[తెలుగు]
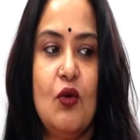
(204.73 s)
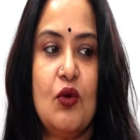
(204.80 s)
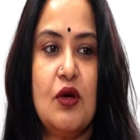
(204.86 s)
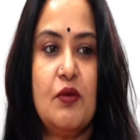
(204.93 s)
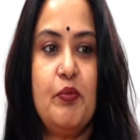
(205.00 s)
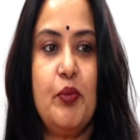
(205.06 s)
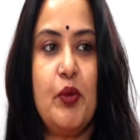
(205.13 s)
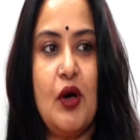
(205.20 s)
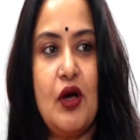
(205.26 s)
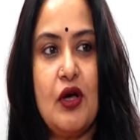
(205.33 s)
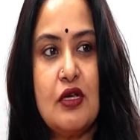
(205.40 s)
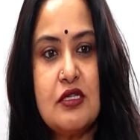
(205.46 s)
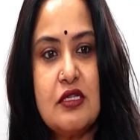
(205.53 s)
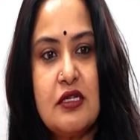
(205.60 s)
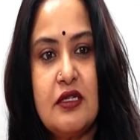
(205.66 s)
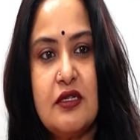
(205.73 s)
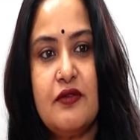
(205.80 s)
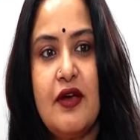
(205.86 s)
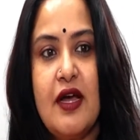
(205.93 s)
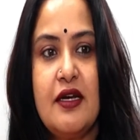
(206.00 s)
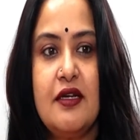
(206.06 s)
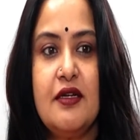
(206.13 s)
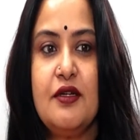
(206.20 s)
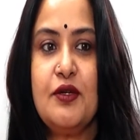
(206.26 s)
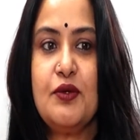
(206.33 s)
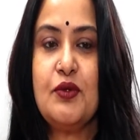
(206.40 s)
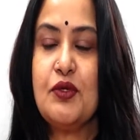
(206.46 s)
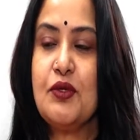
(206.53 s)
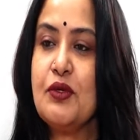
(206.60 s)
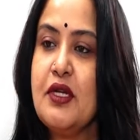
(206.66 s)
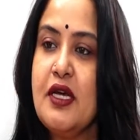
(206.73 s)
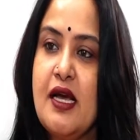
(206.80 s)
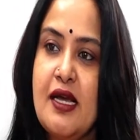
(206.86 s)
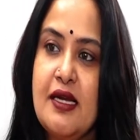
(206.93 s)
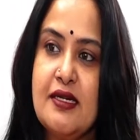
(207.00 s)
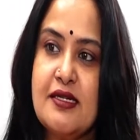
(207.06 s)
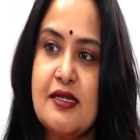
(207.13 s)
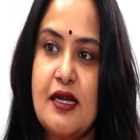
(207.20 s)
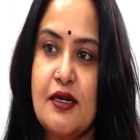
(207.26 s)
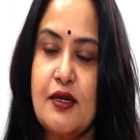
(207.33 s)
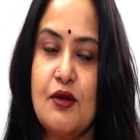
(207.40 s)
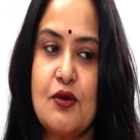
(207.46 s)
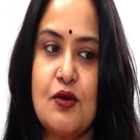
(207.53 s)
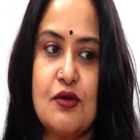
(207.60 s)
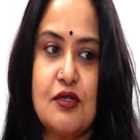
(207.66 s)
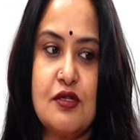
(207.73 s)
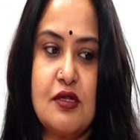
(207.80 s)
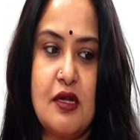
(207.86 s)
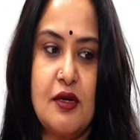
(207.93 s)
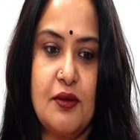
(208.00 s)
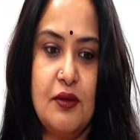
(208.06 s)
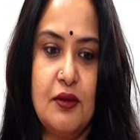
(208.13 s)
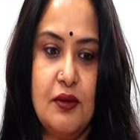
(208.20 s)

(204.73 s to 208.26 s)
ఒక పాజిటివ్ యాటిట్యూడ్ తోటే ఆయన సెట్లోకి వస్తారు